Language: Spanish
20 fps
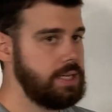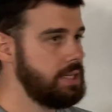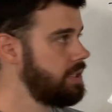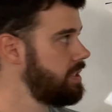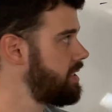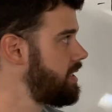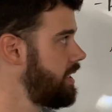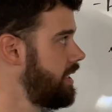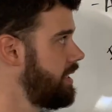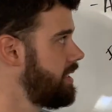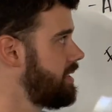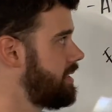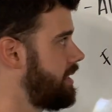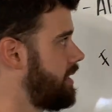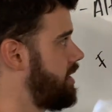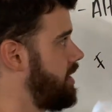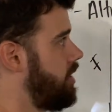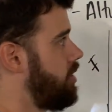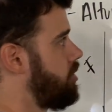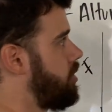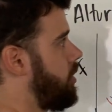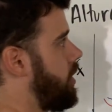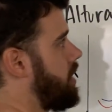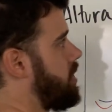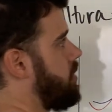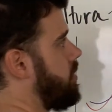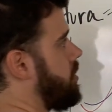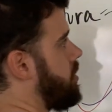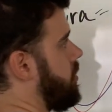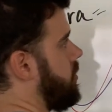Si en, este, si en otro
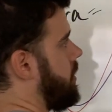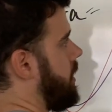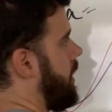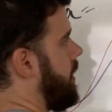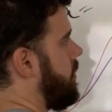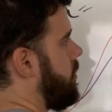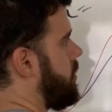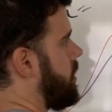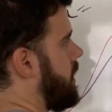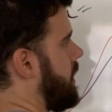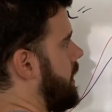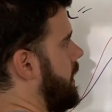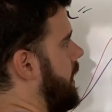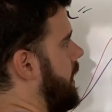caso nos encontrábamos que